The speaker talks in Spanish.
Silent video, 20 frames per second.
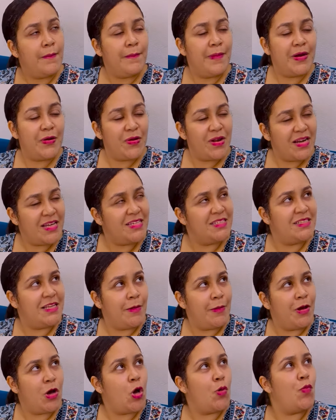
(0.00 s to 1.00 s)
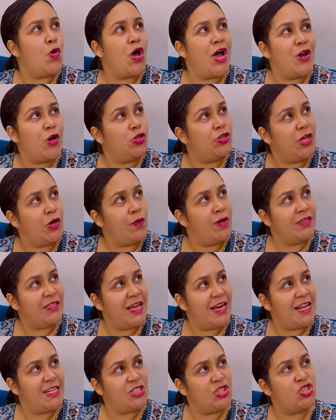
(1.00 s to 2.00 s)
Pero Elizabeth, ¿cómo que no tengo el
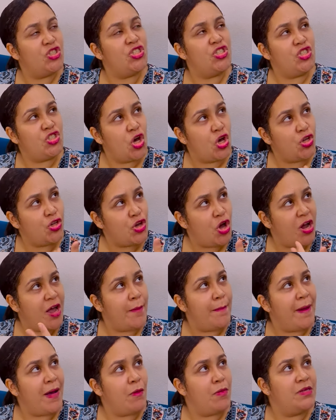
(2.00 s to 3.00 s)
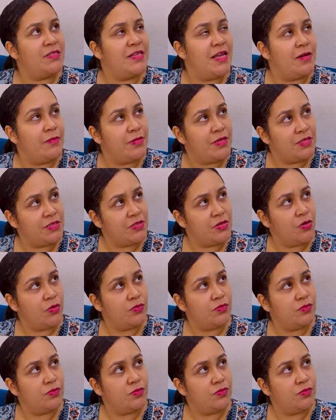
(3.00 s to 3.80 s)
derecho si soy yo que pago el servicio?